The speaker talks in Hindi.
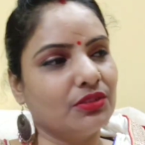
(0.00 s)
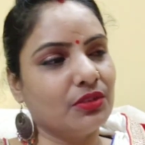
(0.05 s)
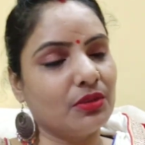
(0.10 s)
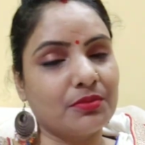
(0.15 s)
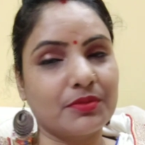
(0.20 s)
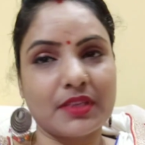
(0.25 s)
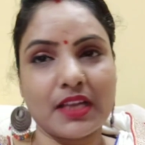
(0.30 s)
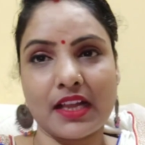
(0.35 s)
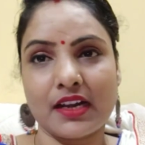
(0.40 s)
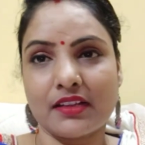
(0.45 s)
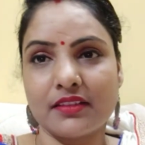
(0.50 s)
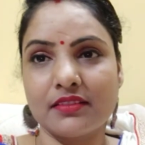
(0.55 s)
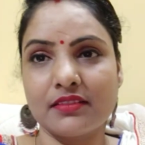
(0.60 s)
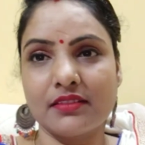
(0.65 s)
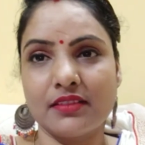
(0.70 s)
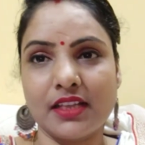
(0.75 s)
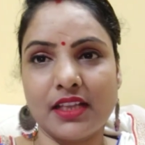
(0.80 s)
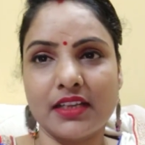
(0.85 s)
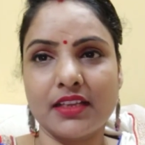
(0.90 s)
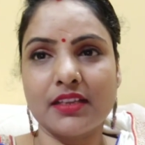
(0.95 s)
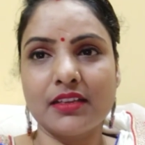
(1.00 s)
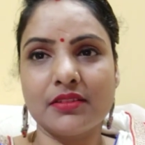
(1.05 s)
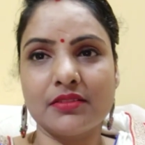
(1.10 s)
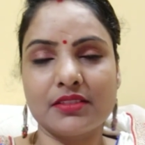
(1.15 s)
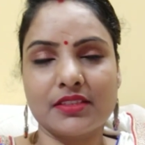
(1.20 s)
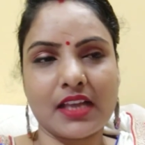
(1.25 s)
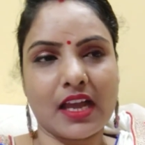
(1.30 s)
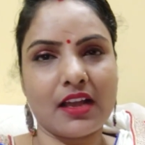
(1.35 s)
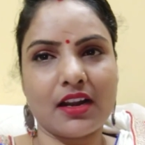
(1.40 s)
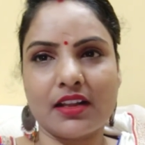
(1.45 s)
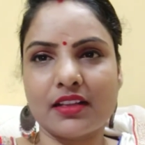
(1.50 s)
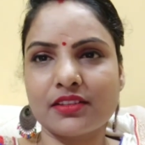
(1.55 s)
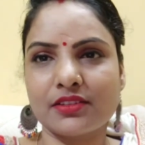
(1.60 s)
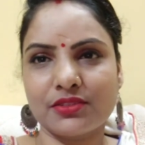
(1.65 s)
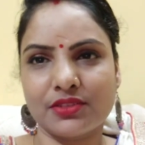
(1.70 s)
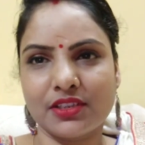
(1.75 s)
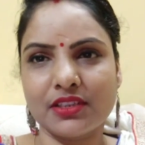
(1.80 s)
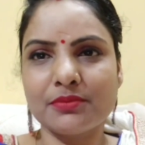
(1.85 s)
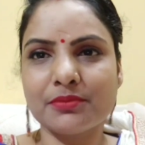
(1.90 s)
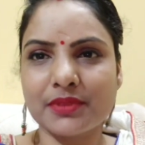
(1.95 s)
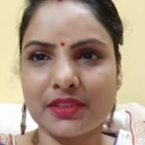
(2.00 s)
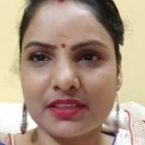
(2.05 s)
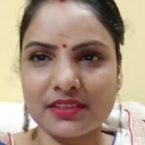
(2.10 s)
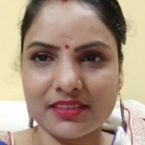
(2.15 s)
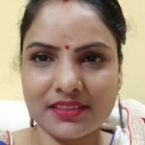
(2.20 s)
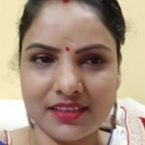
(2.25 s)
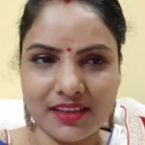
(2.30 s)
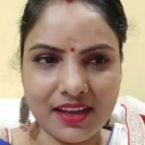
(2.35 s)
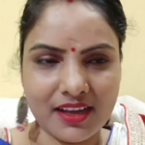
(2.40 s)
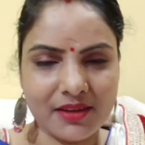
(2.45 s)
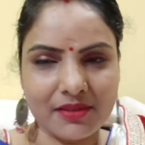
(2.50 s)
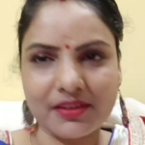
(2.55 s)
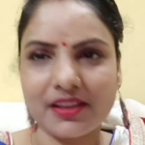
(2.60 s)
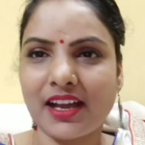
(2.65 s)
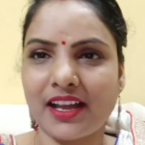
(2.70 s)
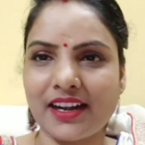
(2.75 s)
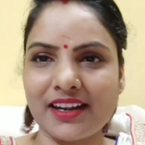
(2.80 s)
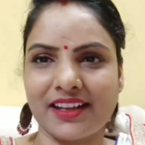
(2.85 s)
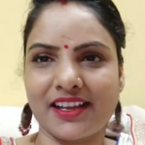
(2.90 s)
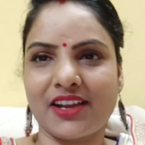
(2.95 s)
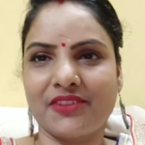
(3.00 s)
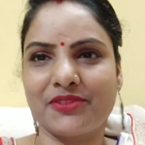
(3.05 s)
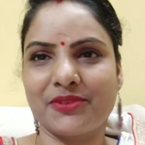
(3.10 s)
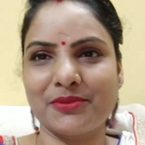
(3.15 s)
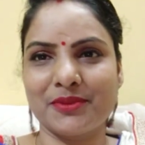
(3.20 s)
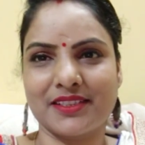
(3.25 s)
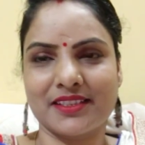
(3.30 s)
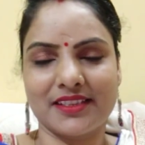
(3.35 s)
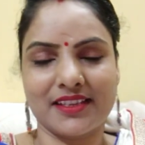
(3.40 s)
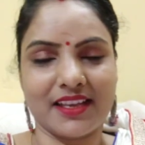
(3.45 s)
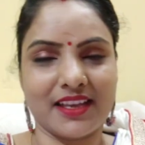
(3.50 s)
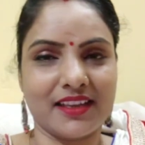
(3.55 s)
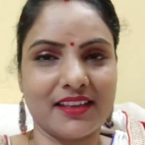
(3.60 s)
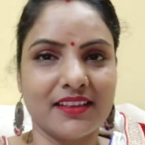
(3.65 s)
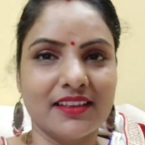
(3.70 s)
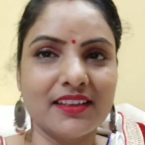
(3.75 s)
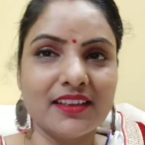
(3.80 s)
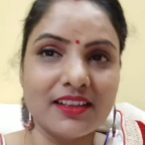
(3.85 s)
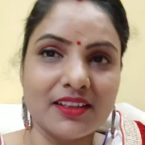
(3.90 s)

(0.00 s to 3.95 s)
तो अब सारा यानी सारा तो नहीं पर हाँ खाना काफ़ी बच गया है